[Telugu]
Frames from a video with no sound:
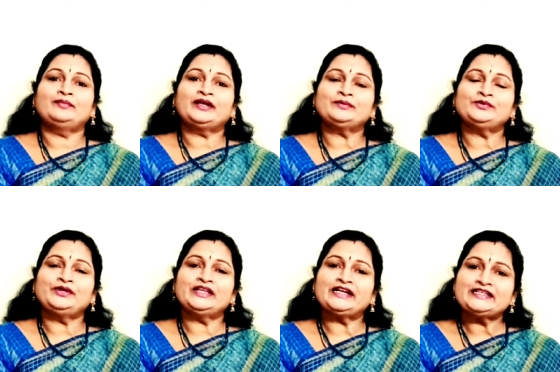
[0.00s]
మనము
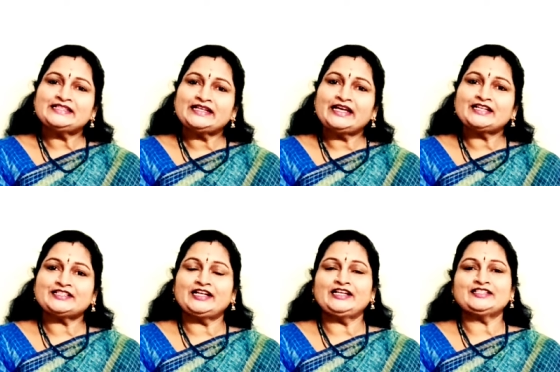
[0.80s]
ఏదైనా డిజైన్ హెయిర్
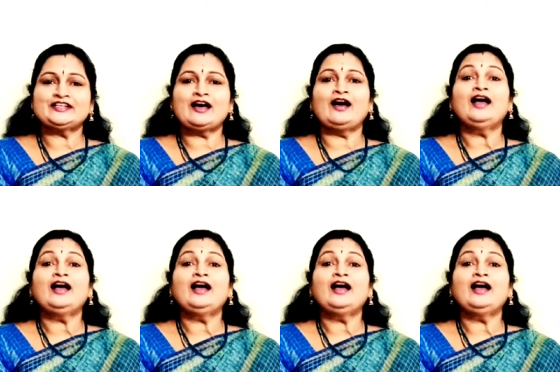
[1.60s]
స్టైల్ వేసినా